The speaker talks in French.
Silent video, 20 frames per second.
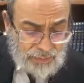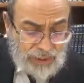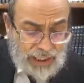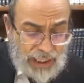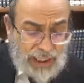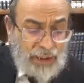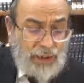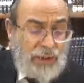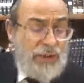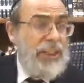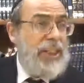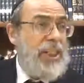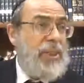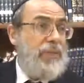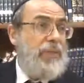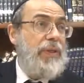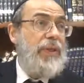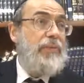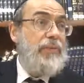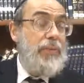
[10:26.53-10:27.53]
alors on
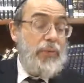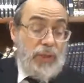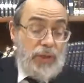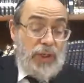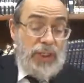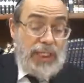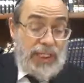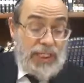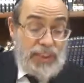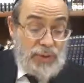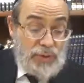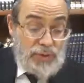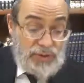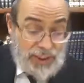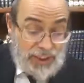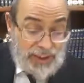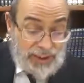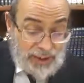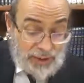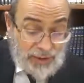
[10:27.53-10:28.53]
explique pourquoi la raison de
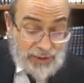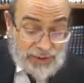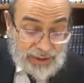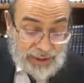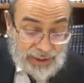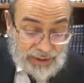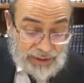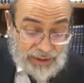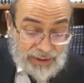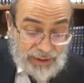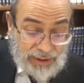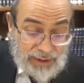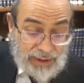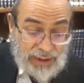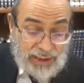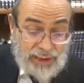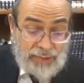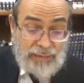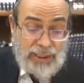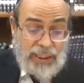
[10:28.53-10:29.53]
chacun. On regarde,
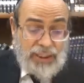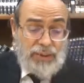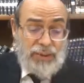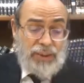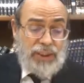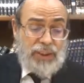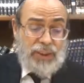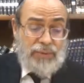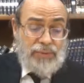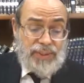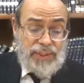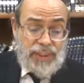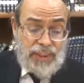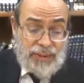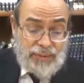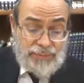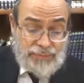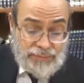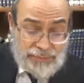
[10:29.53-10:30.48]
l'Agma nous dit comme ça.